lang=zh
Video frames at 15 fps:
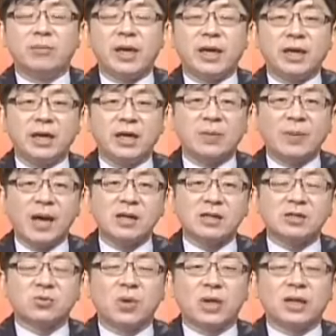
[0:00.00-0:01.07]
每个礼拜
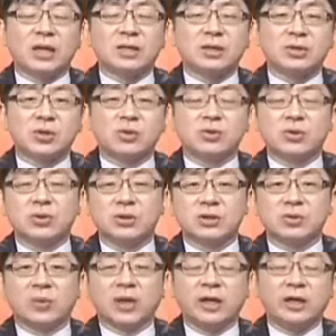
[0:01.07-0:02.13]
二十万，它叫周周二
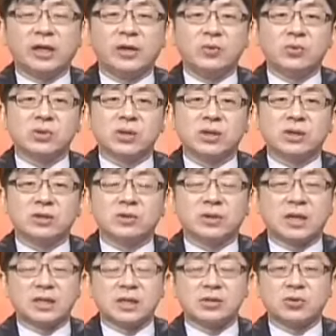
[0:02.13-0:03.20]
十万，一年五十二
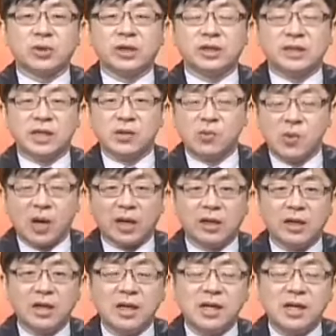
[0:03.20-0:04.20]
周，它叫做一千万。